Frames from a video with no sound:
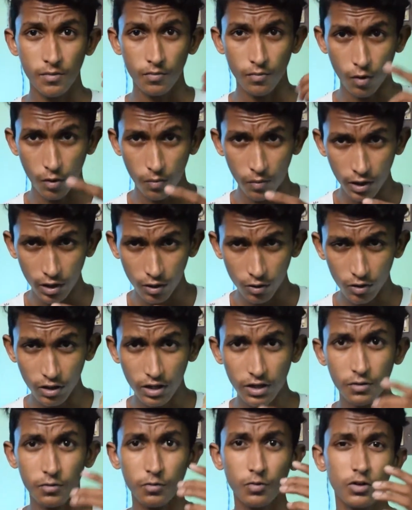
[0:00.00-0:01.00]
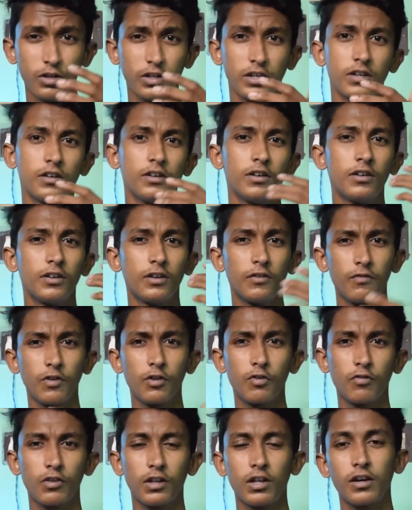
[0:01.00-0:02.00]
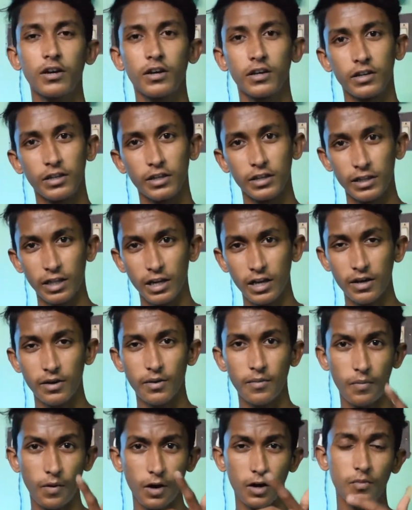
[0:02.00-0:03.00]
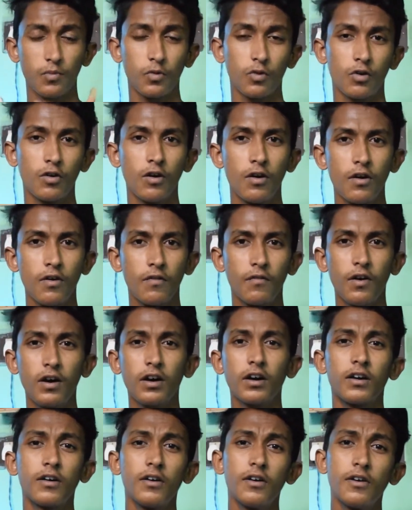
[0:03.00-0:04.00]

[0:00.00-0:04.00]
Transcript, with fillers: மொபைலோட ஒரு ரிவ்யூவை தான் இதில் பார்க்க போகிறோம் வாங்க